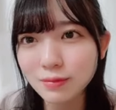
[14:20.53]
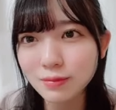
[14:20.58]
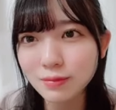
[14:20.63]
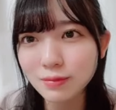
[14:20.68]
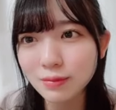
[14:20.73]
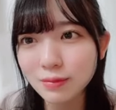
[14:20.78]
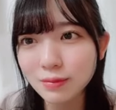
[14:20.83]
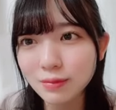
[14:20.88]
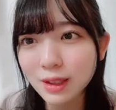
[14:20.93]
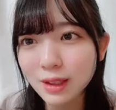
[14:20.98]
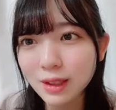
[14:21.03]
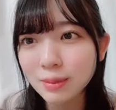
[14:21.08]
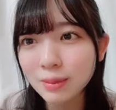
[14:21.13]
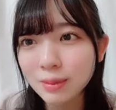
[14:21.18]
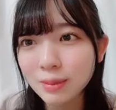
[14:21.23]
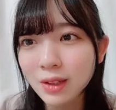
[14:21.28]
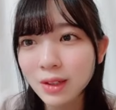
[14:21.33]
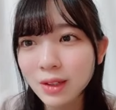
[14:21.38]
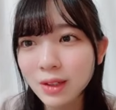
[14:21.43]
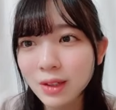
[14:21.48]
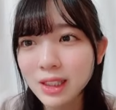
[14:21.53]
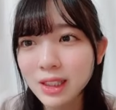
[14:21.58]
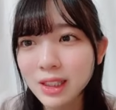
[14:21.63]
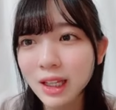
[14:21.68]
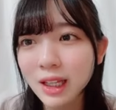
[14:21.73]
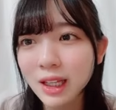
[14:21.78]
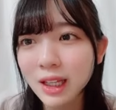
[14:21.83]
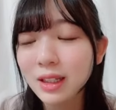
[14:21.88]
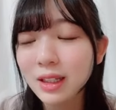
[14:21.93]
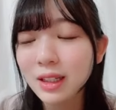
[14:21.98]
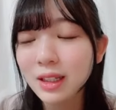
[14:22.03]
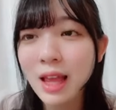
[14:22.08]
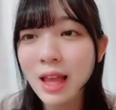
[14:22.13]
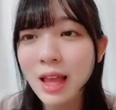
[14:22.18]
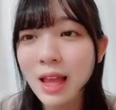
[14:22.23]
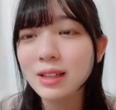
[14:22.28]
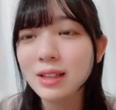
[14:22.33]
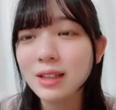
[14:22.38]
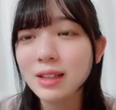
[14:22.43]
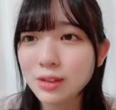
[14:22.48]
そのライブ終
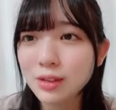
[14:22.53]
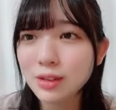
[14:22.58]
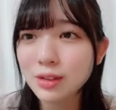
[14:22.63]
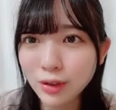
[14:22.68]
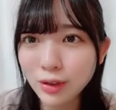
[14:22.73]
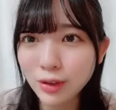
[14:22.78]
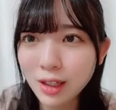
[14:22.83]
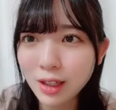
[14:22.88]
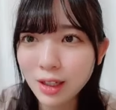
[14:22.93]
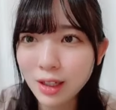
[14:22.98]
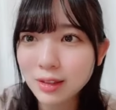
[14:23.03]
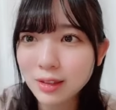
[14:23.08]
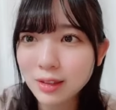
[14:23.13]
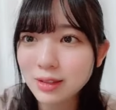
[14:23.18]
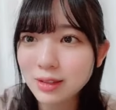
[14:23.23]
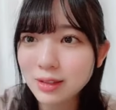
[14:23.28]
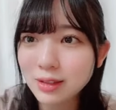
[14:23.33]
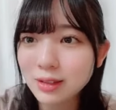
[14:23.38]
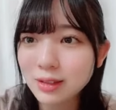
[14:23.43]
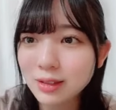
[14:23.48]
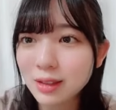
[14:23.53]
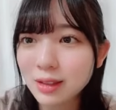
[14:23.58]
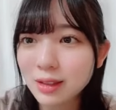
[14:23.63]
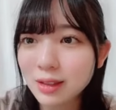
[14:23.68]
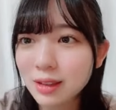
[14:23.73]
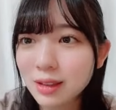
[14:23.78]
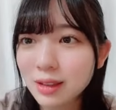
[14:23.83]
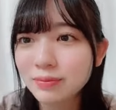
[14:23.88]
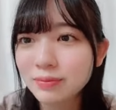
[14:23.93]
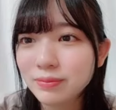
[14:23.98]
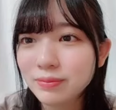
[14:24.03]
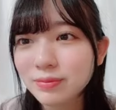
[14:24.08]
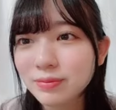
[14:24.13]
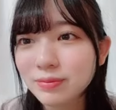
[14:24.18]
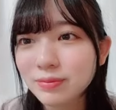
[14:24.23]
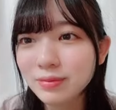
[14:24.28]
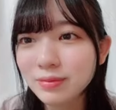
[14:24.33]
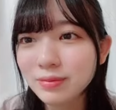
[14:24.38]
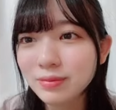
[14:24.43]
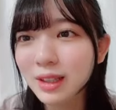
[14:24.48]
わってまあ何時か忘れちゃったけど
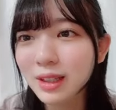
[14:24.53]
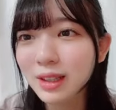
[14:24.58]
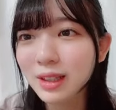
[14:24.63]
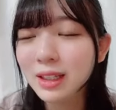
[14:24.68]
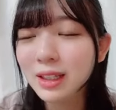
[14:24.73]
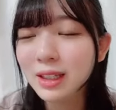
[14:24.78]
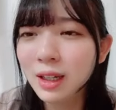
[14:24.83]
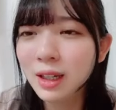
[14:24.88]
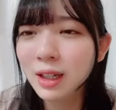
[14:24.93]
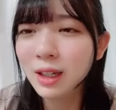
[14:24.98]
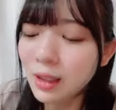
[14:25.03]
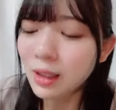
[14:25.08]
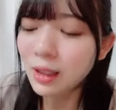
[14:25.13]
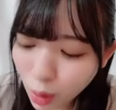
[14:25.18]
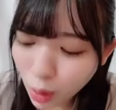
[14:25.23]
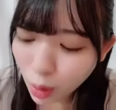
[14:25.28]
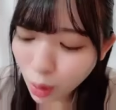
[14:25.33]
お母さんと